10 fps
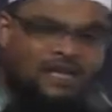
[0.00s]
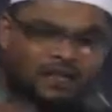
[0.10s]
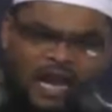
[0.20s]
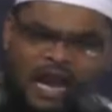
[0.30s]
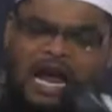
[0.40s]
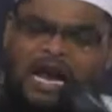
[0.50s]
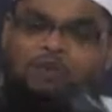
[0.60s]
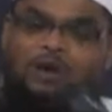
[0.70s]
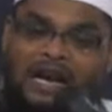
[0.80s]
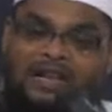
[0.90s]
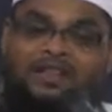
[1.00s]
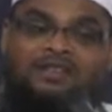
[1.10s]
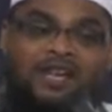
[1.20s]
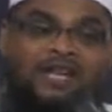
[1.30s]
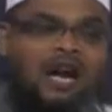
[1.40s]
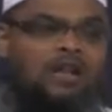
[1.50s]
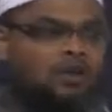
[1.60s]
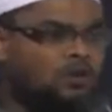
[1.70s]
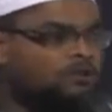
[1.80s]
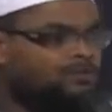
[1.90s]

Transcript: எதிலே நலவு கெடுதி தெரியாதோ